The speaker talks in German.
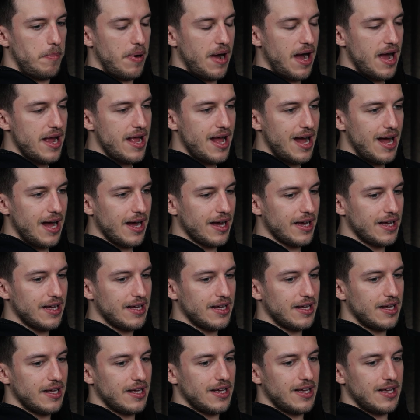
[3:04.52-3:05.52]
paar
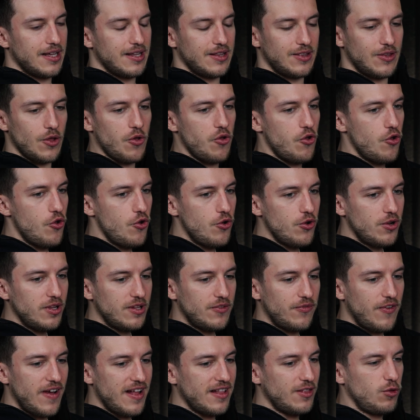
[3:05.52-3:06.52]
Jahre.
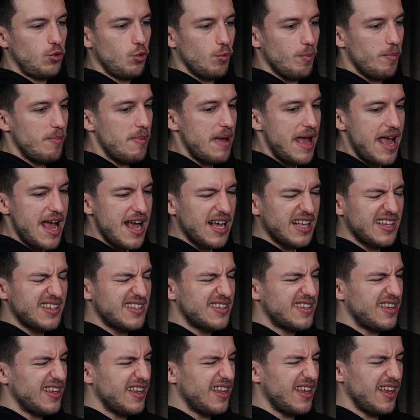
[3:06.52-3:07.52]
Irgendwann, du
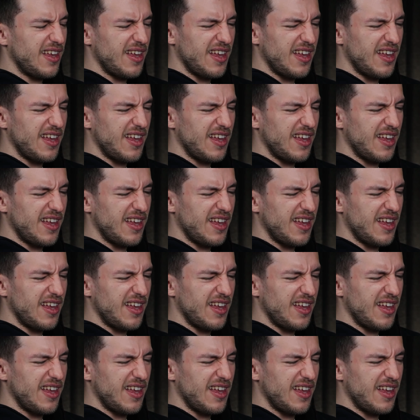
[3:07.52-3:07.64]
merkst,